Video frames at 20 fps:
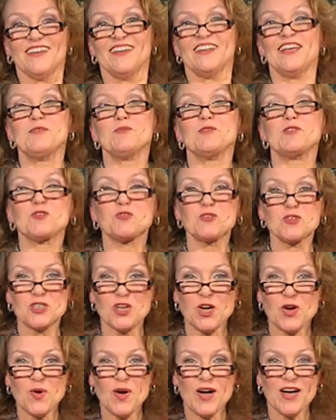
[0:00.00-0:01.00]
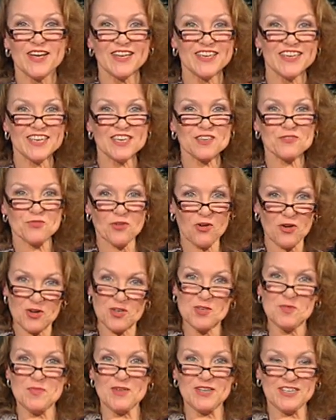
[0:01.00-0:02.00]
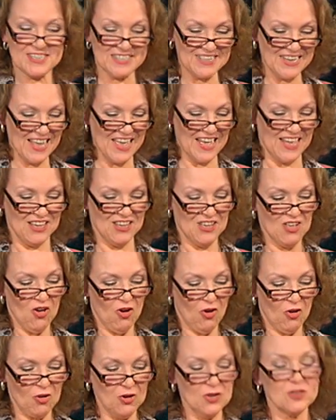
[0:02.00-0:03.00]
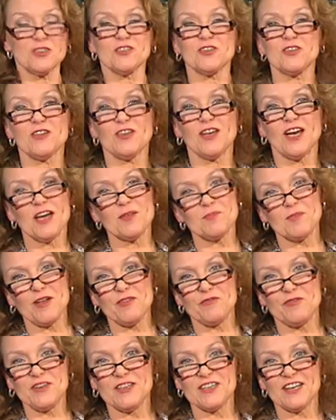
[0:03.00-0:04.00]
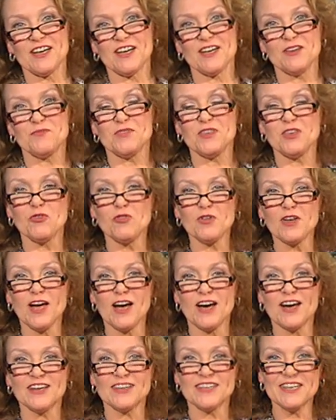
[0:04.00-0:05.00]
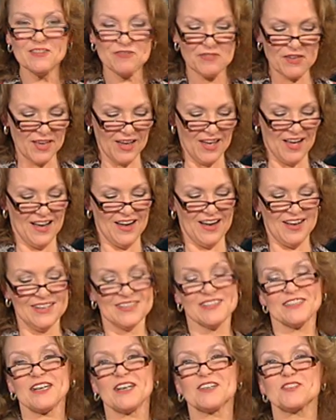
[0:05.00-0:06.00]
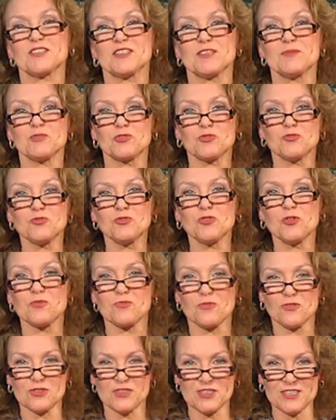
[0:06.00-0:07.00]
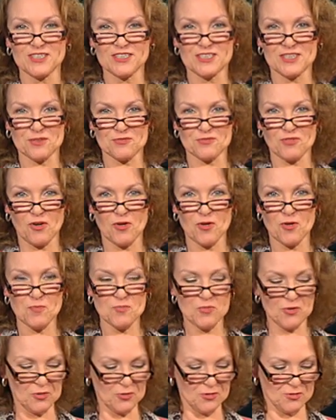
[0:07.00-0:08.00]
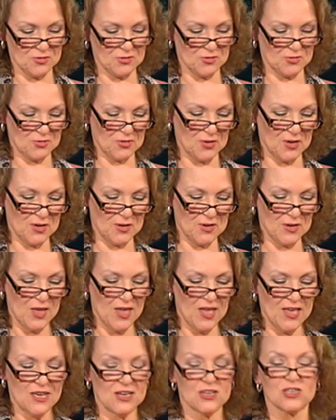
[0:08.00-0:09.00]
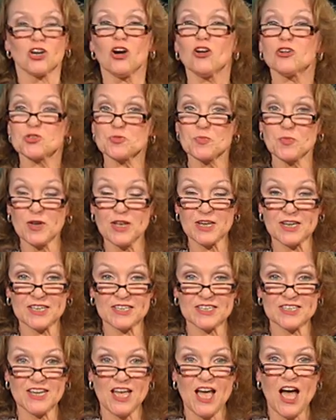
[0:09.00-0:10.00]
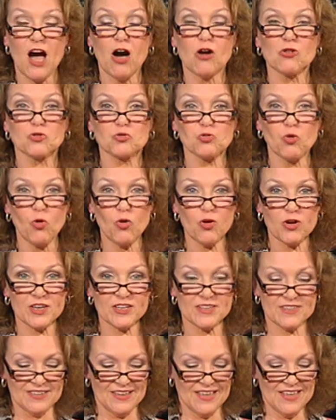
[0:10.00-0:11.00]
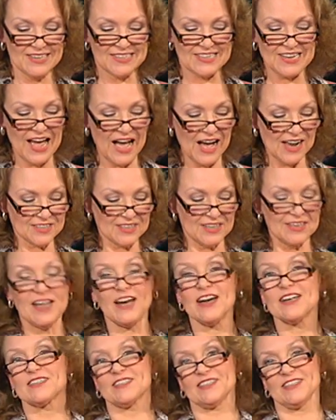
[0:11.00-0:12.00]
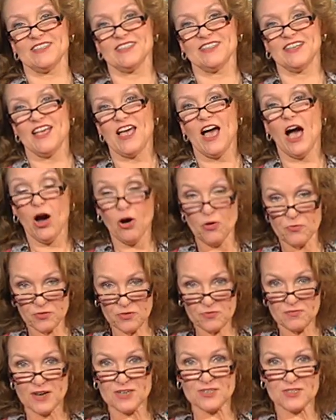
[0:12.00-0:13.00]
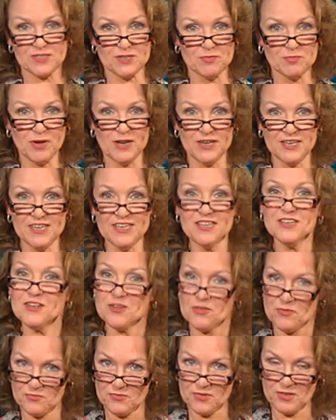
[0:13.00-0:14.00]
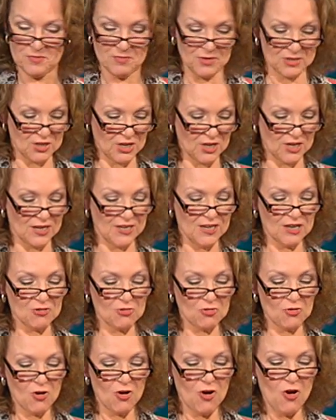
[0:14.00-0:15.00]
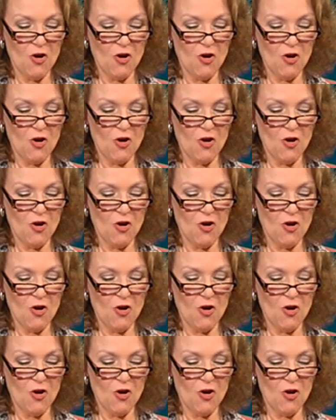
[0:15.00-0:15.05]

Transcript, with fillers: Liebe Zuschauer, ich freue mich sehr, heute einmal wieder Viola Livera als Gast im Studio von Tide TV begrüßen zu können. Schauspielerin, Autorin, Theaterleiterin, aufgewachsen in Berlin, wie Mascha Kaleko,